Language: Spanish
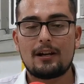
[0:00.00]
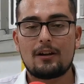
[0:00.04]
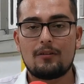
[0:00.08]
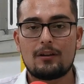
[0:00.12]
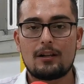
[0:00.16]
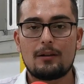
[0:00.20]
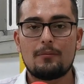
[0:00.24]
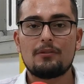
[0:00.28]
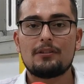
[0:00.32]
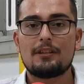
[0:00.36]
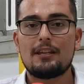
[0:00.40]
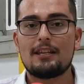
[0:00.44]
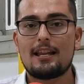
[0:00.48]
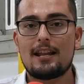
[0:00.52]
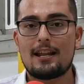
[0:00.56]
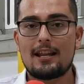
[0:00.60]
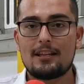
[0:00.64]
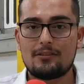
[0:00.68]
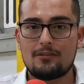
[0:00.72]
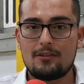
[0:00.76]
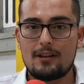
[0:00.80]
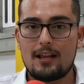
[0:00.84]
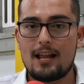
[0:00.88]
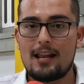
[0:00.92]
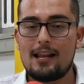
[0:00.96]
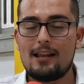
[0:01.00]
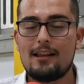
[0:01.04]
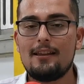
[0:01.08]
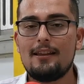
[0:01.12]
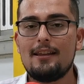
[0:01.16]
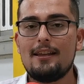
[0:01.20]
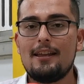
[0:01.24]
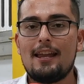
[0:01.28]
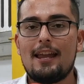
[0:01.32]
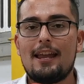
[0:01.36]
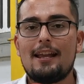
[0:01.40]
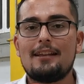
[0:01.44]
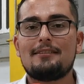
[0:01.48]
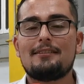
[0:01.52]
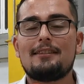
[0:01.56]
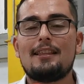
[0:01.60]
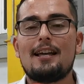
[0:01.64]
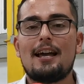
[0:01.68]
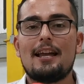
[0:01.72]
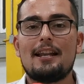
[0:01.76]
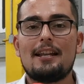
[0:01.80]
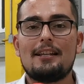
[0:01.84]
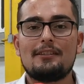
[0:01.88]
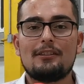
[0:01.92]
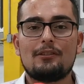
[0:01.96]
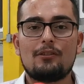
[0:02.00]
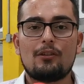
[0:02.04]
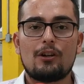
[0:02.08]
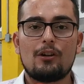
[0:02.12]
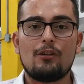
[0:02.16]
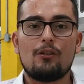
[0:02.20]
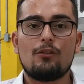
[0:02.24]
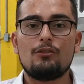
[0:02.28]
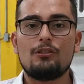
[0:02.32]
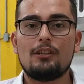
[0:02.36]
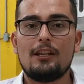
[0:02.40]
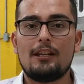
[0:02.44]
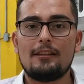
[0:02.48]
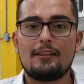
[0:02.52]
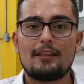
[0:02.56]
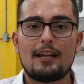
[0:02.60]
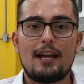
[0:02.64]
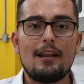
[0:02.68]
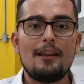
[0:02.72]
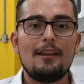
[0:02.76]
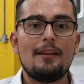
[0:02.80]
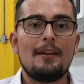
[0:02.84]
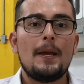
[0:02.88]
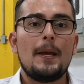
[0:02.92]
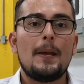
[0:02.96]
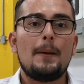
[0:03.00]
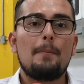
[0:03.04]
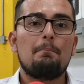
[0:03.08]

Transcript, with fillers: Recordemos que ya Nacional está en ese torneo continental.